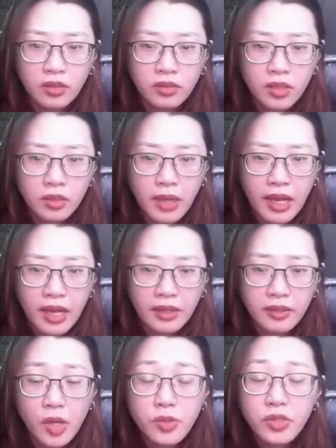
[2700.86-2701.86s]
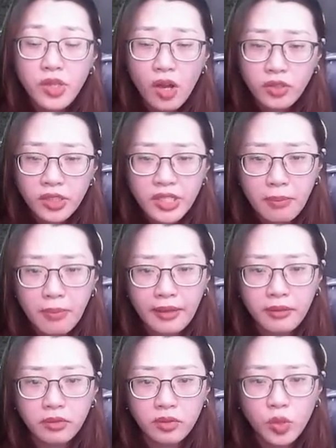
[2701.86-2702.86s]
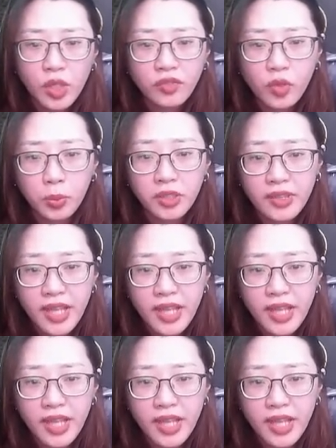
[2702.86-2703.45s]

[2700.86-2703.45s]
Nhưng mà nếu như do ngươi ra mặt, thuyết phục được